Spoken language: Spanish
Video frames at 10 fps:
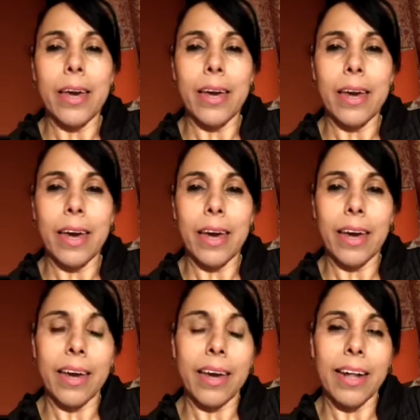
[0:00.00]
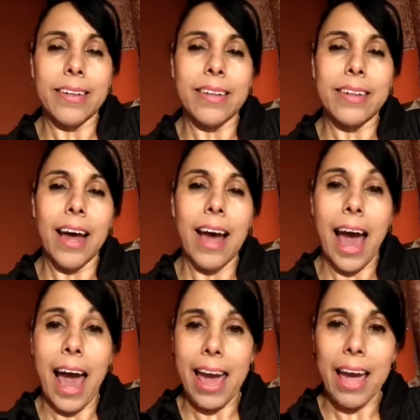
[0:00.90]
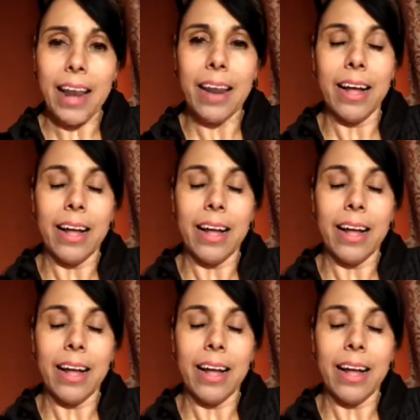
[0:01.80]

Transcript: y, gracias a, a Él,